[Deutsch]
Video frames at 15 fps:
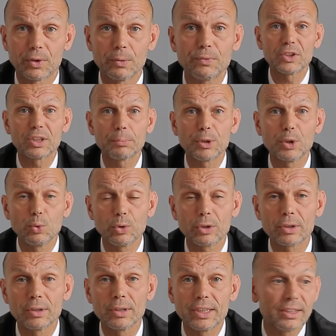15
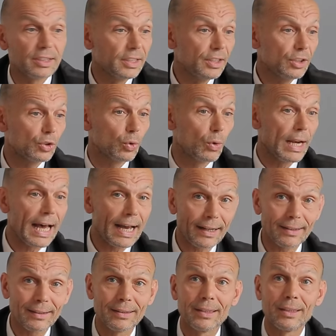Minuten ist nicht zu
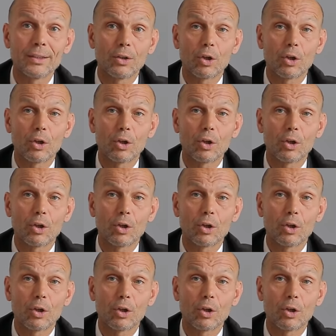lang.